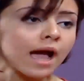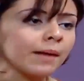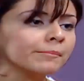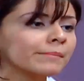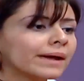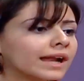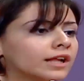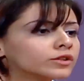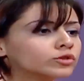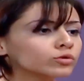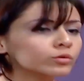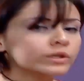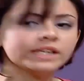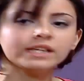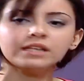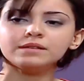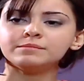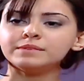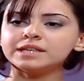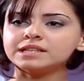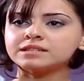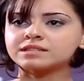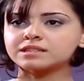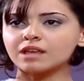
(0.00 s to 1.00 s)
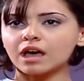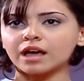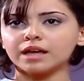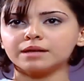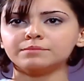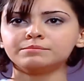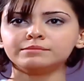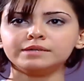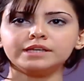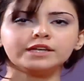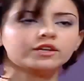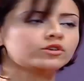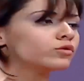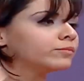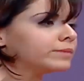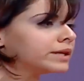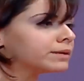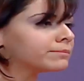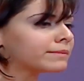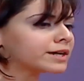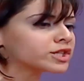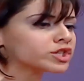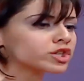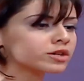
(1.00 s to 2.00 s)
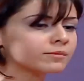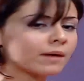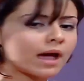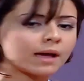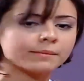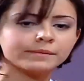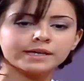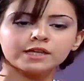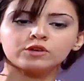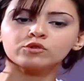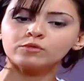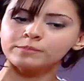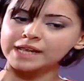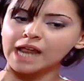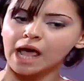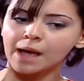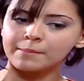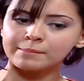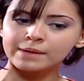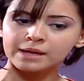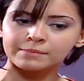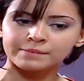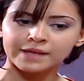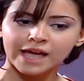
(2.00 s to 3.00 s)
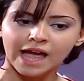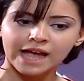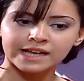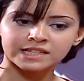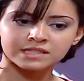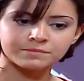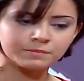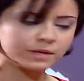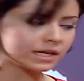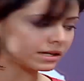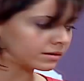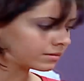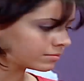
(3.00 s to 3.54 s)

عماله تقولي لي مين صاحب مين ومين ماشي مع مين ومين عمال بيعاكس مين